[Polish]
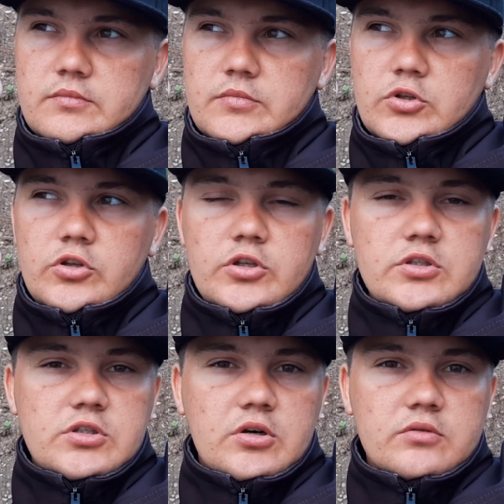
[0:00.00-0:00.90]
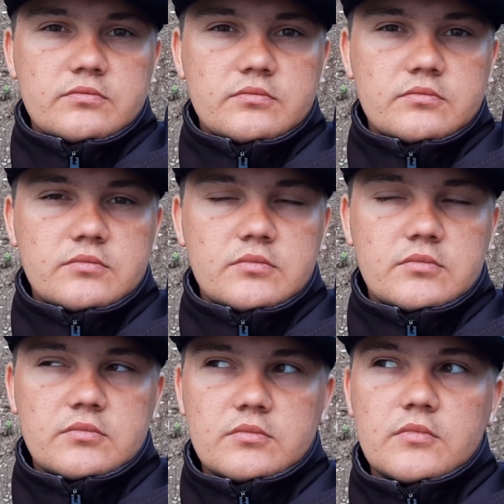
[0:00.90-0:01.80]
No i co?
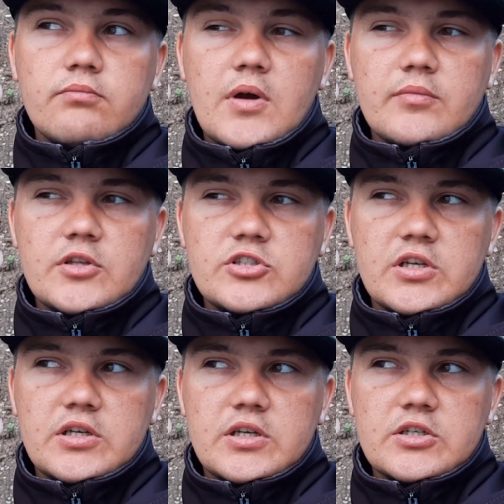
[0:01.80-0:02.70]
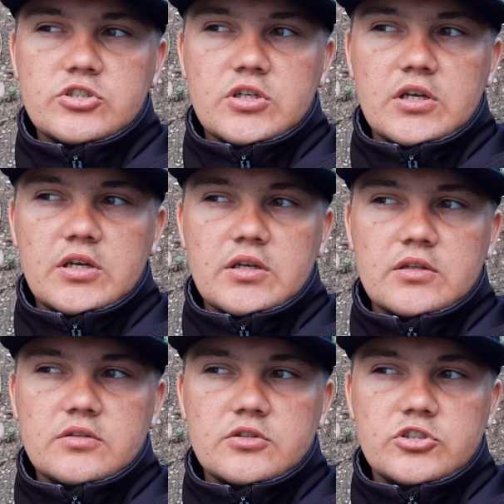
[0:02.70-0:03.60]
Mam nadzieję, że
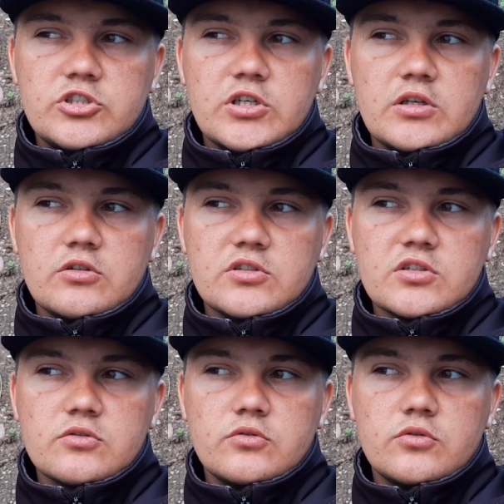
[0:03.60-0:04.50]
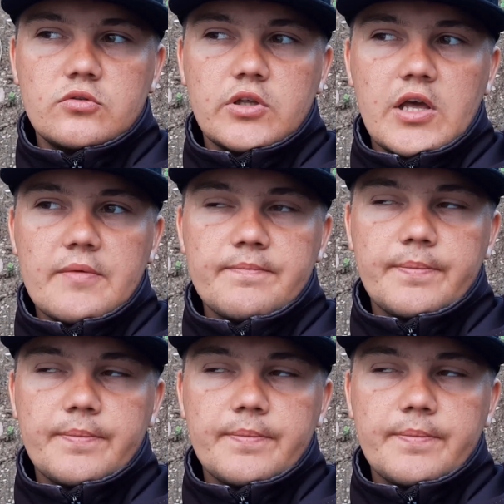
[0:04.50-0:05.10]
dzisiaj to zaskutkuje